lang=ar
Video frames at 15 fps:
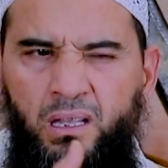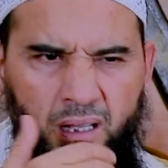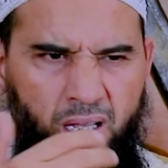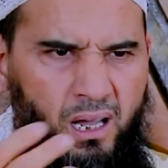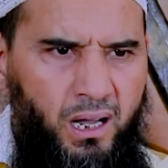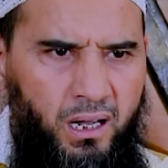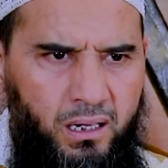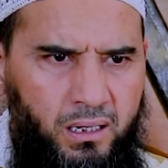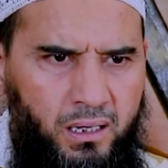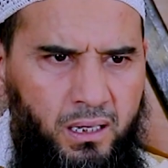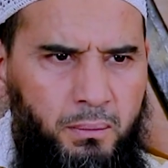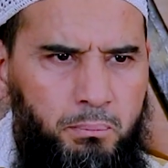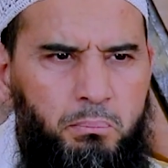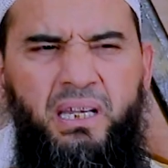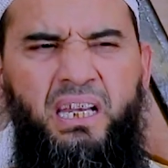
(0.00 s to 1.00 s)
الله
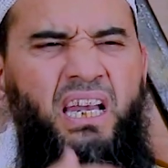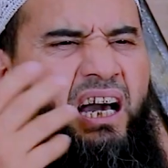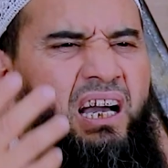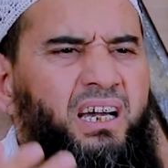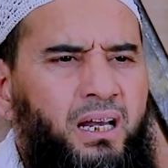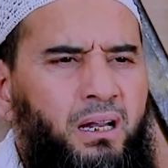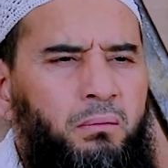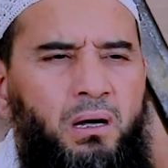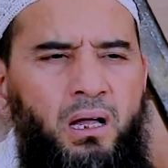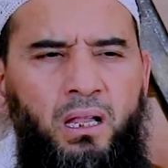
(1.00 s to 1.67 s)
من الاكرم